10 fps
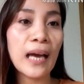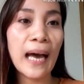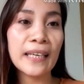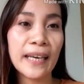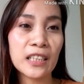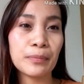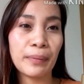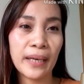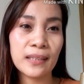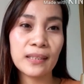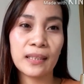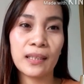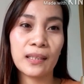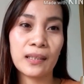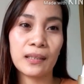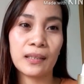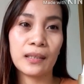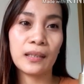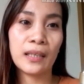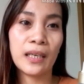AliExpress sa
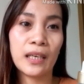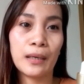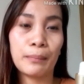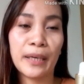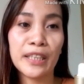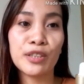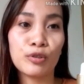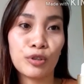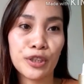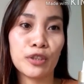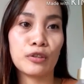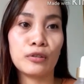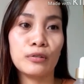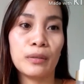Play Store nyo.